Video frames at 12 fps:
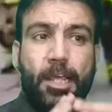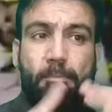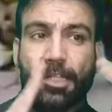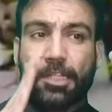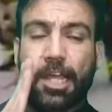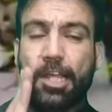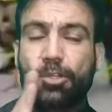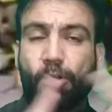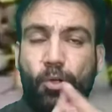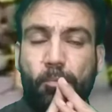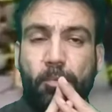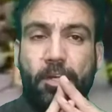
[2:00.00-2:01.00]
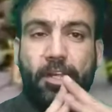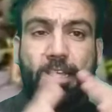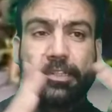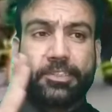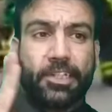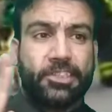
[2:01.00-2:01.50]
इब्तदाई तौर पर
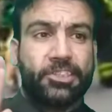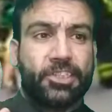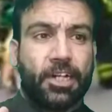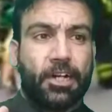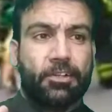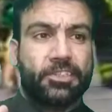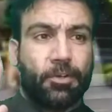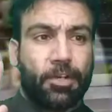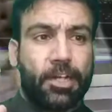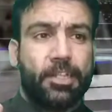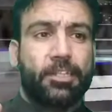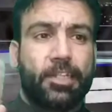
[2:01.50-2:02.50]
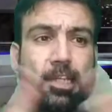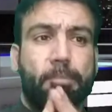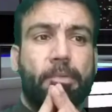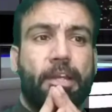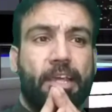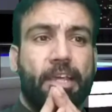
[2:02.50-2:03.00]
ऐसे शवाहद नहीं
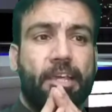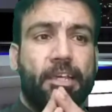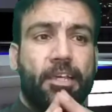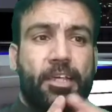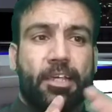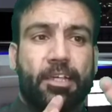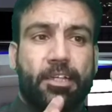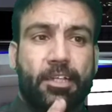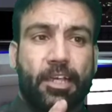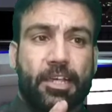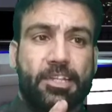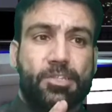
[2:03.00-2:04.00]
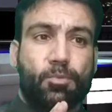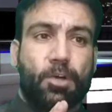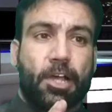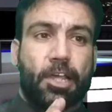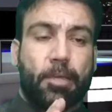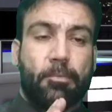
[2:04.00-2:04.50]
मिले हैं कि इस
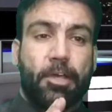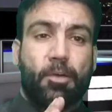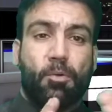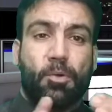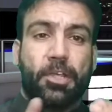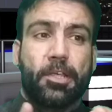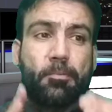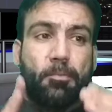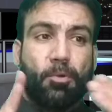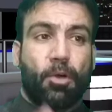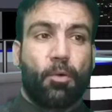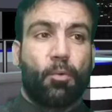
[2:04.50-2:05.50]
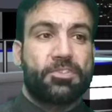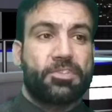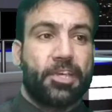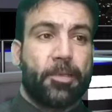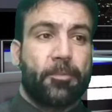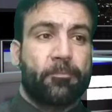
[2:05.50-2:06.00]
वाक़े में कोई
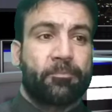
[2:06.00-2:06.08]
मुलविस है